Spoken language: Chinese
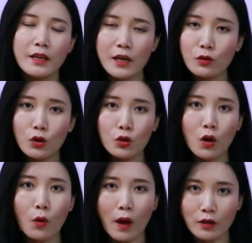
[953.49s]
也就是
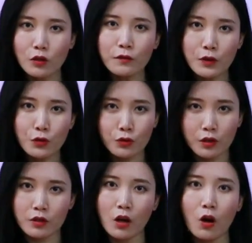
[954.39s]
说，黄秀芬去
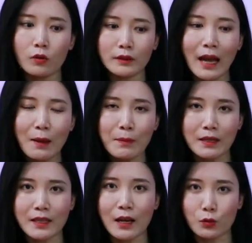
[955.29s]
世之后，她
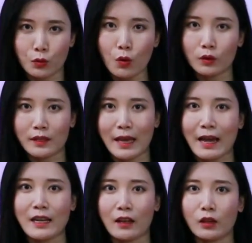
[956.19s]
名下所有的
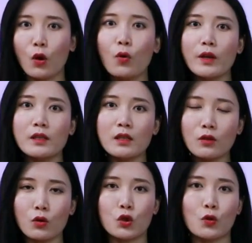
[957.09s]
财产都会
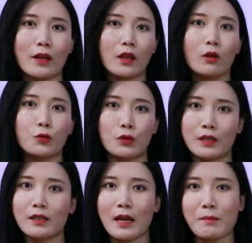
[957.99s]
自动转到许
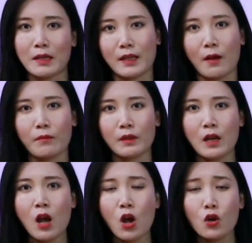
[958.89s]
金山名下。
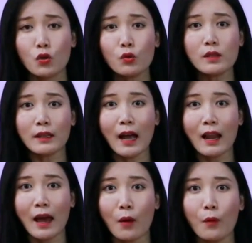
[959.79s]
如此
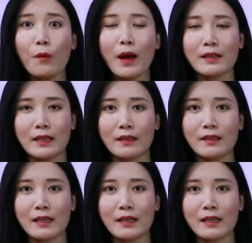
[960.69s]
看来，婚外情